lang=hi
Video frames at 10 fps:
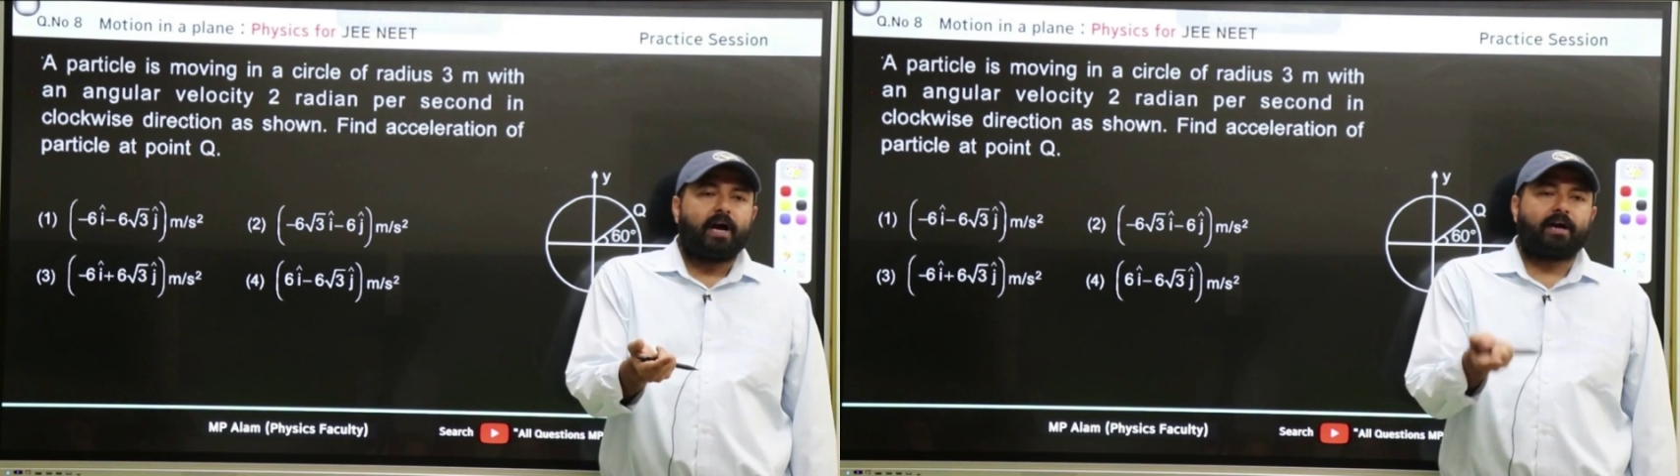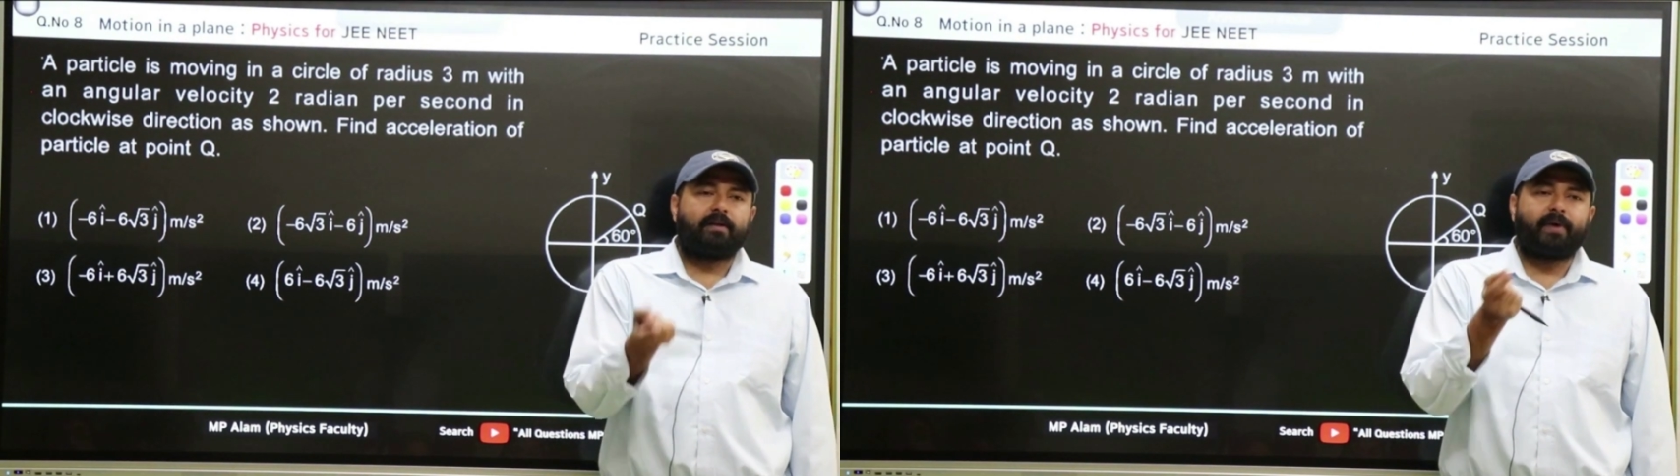
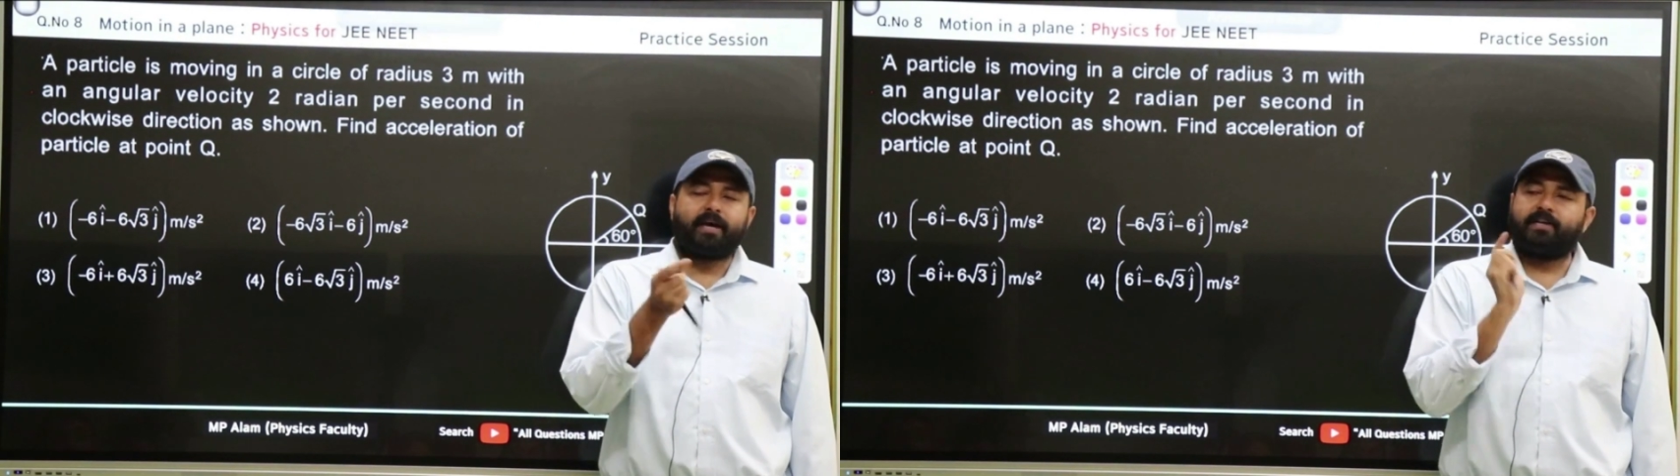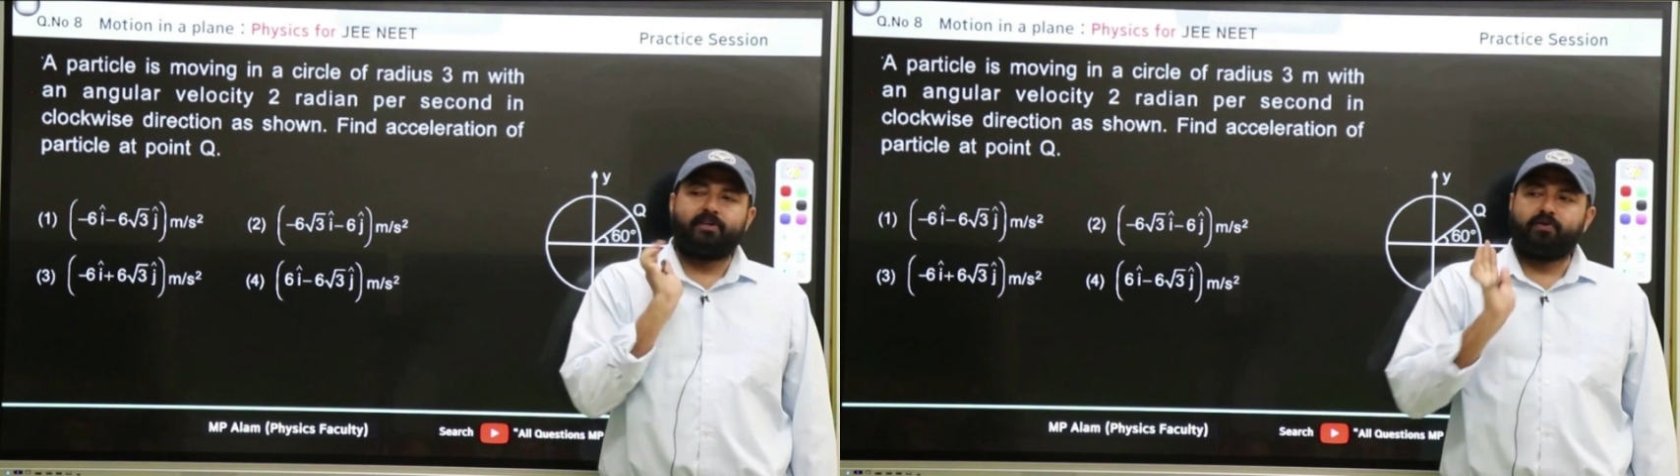अगर
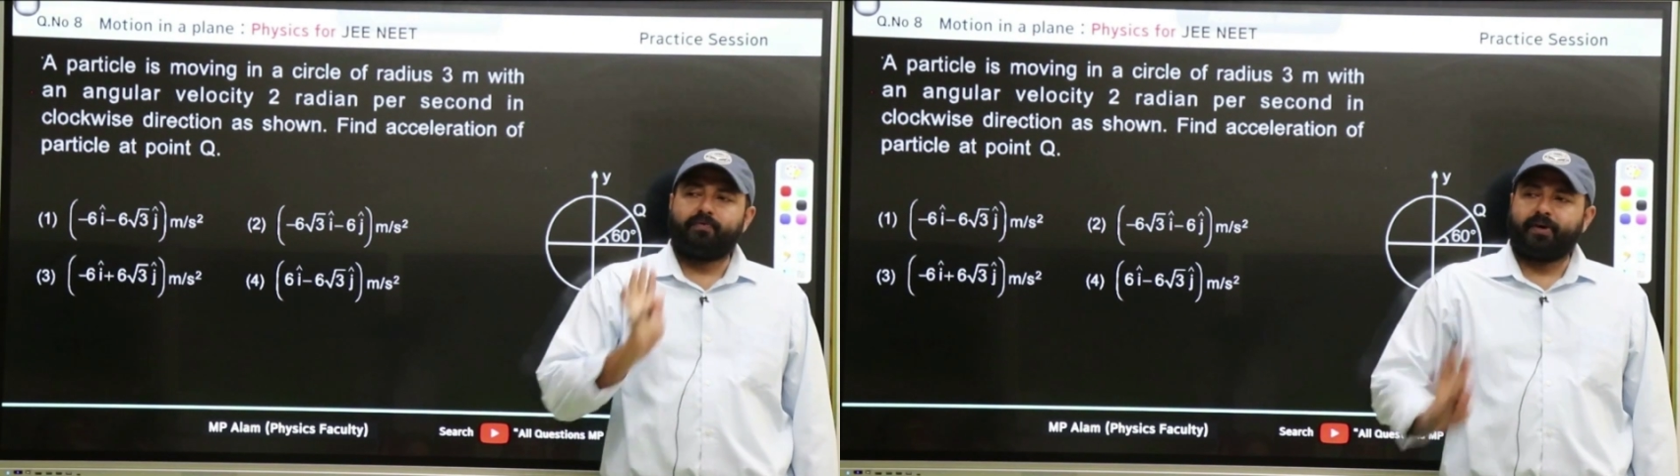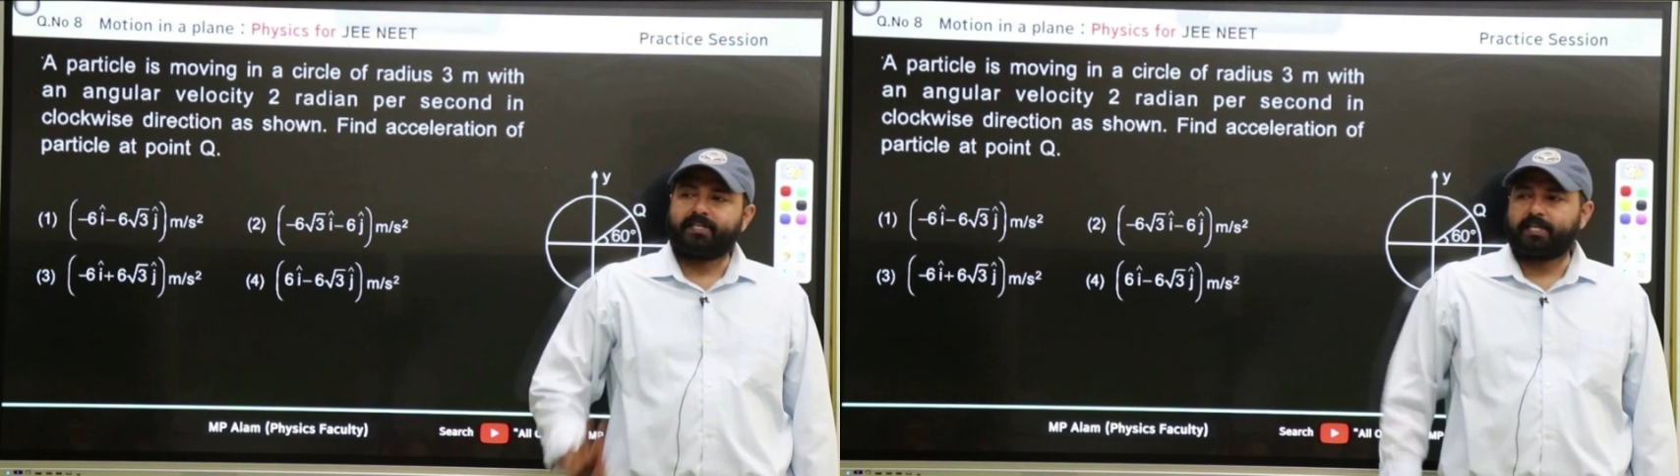
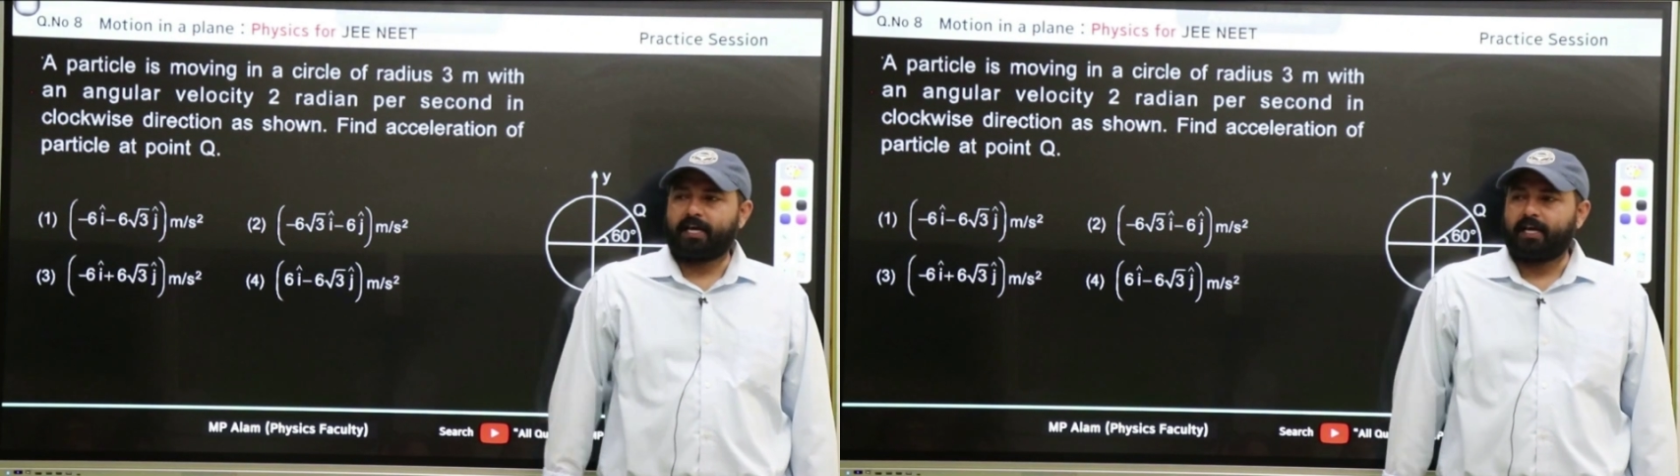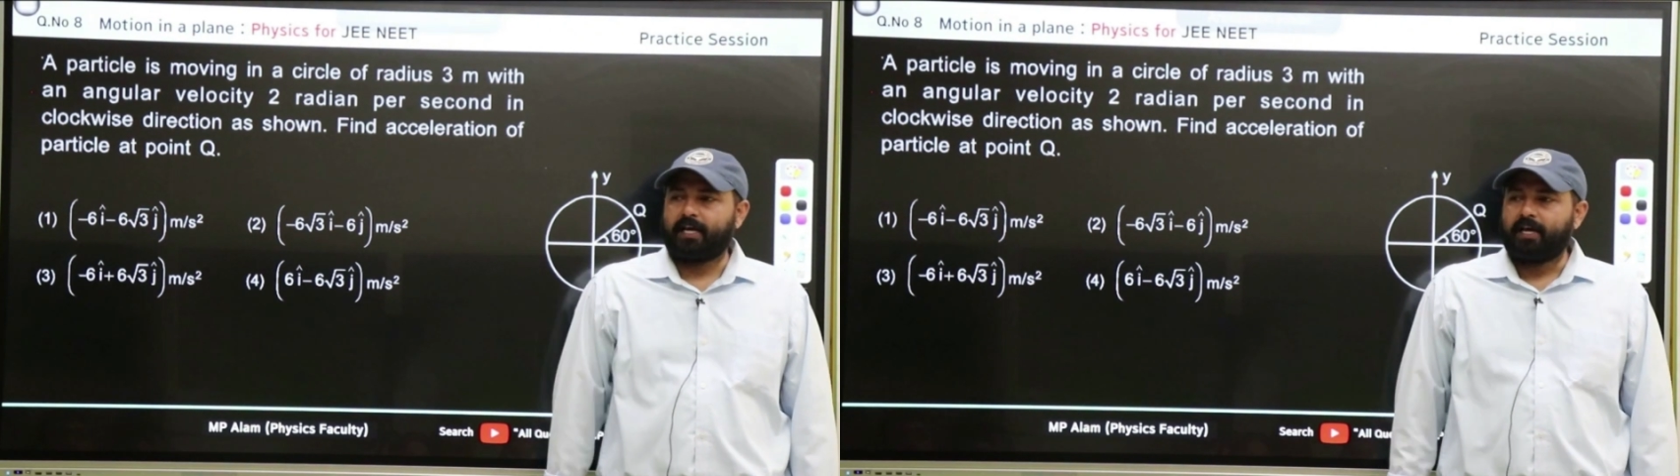मैग्नीट्यूड फिक्स है